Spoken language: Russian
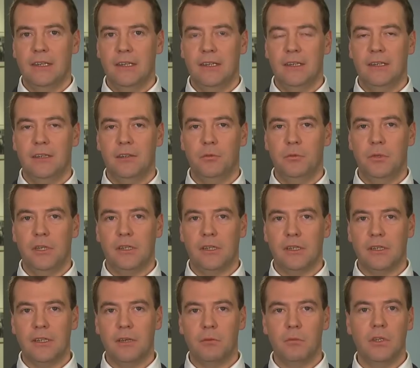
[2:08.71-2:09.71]
А, у меня
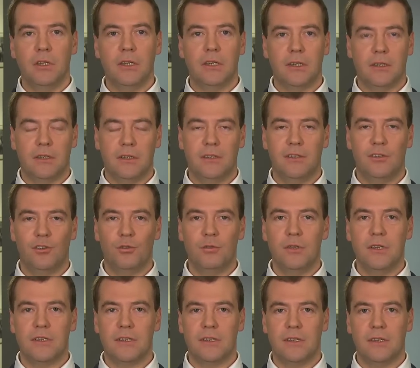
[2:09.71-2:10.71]
тогда была
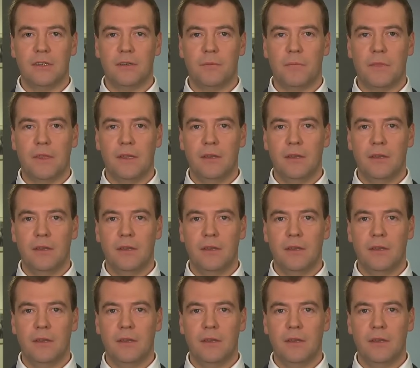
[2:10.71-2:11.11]
чудесная